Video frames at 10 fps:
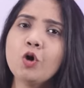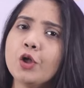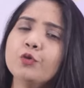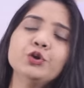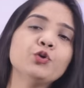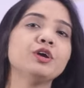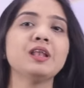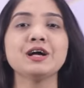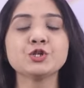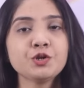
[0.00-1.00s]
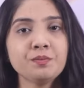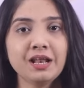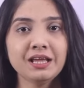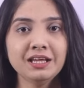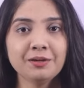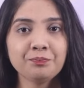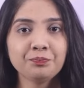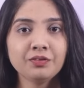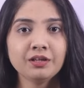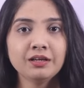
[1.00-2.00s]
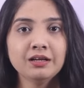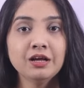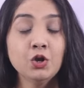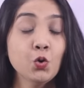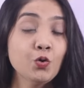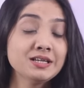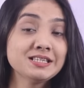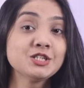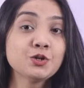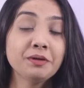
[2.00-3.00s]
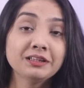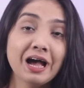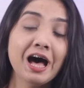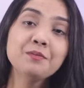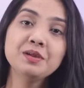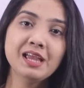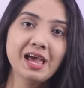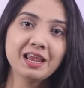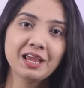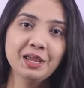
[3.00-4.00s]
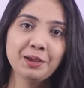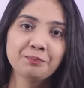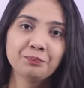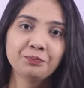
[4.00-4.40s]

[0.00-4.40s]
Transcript: जो अरुण योगीराज ने बनाई है लोग इसे चमत्कार भी कह रहे हैं